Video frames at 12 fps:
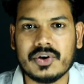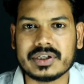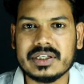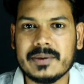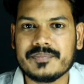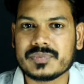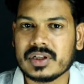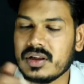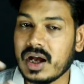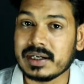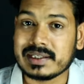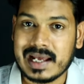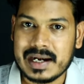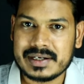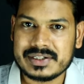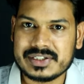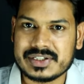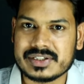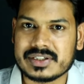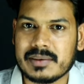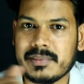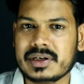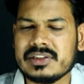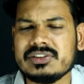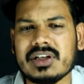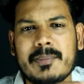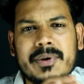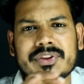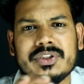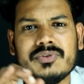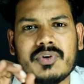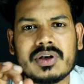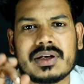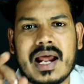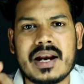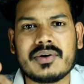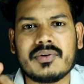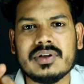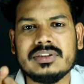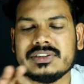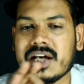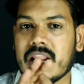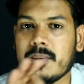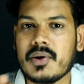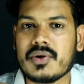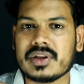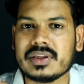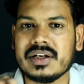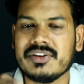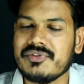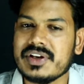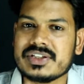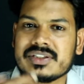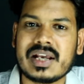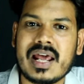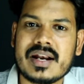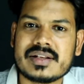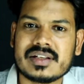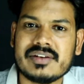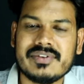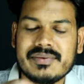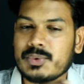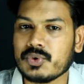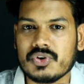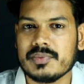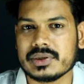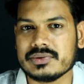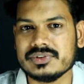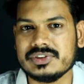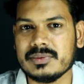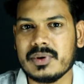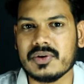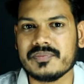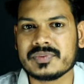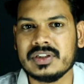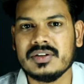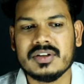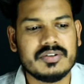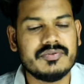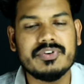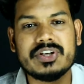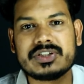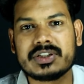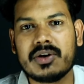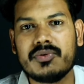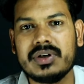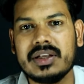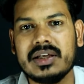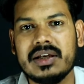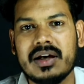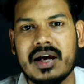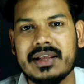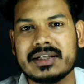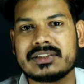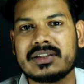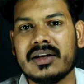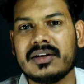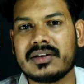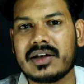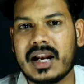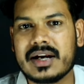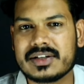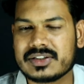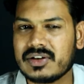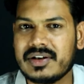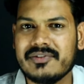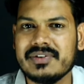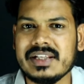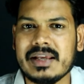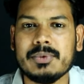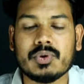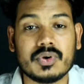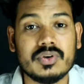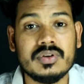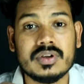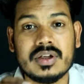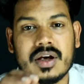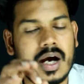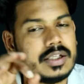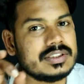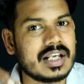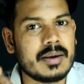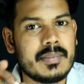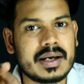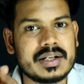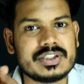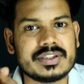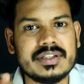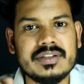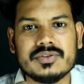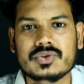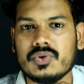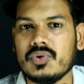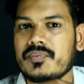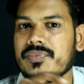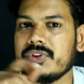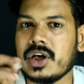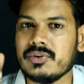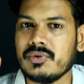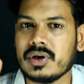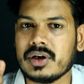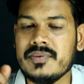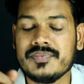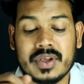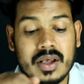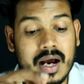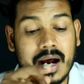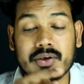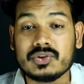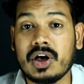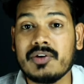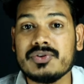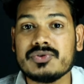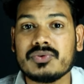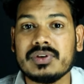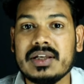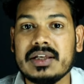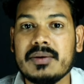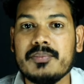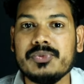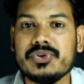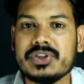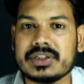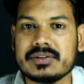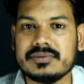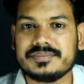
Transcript: ఓకే అండ్ క్యారెక్టరైజేషన్స్ అనమాట ప్రతి ఒక్క క్యారెక్టర్ కూడా చాలా బాగుంటుంది అంటే వేస్ట్ క్యారెక్టర్స్ అనేవి ఏవి ఉండవు మీకు సినిమాలో వేస్ట్గా ఉండే ఎక్స్టర్నల్ క్యారెక్టర్స్ అనేవి ఏమీ ఉండవు అది చాలా బాగా నచ్చింది సో అది కూడా అండ్ థర్డ్ వన్ చూసుకుంటే మ్యూజిక్